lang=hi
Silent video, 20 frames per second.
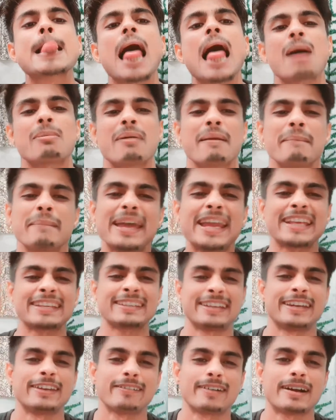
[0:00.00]
अरे मेरे से
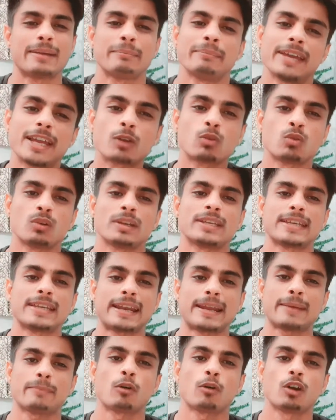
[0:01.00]
नहीं होगा मेरे को नहीं
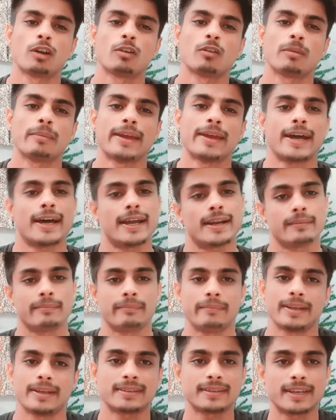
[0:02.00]
जाना बॉलीवुड में यार
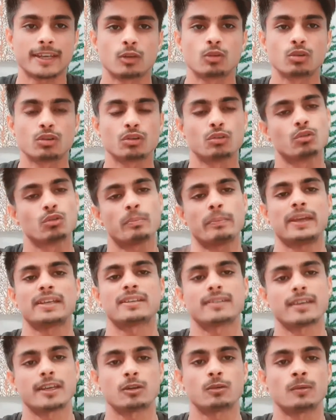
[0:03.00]
मैं सही हूँ यूट्यूब पे ही
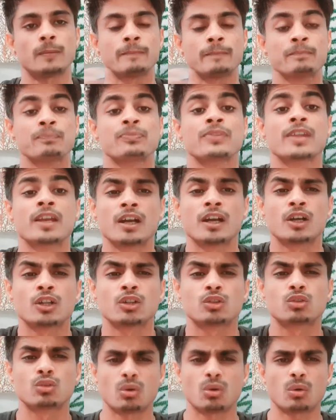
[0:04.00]
सही हूँ
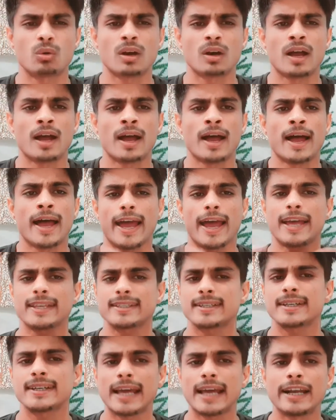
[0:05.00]
तो
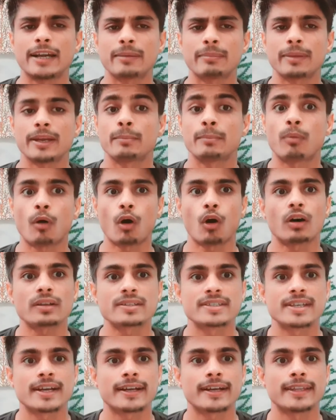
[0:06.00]
ऐसे टैलेंट मैंने बहुत
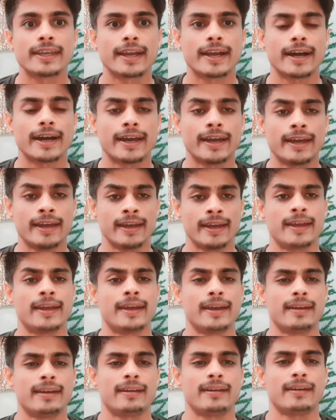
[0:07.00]
जगह देखा है
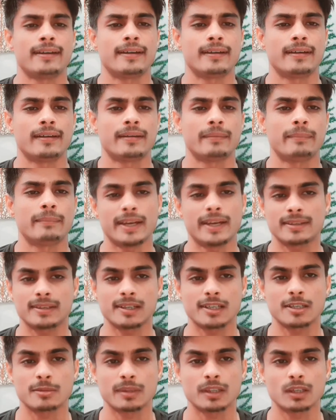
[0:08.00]
मैं एक
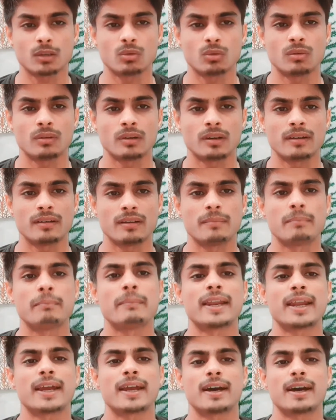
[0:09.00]
सच बताऊ
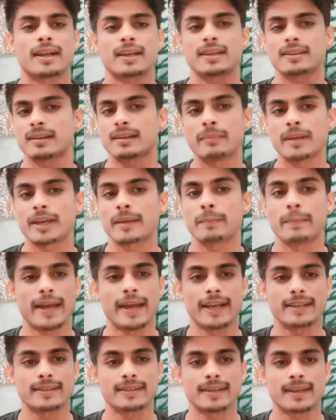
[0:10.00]
मेरे घर के सामने एक
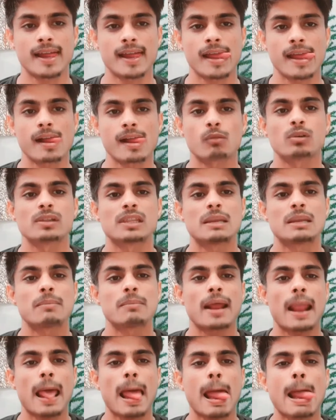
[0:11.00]
भैंस है वो दिन भर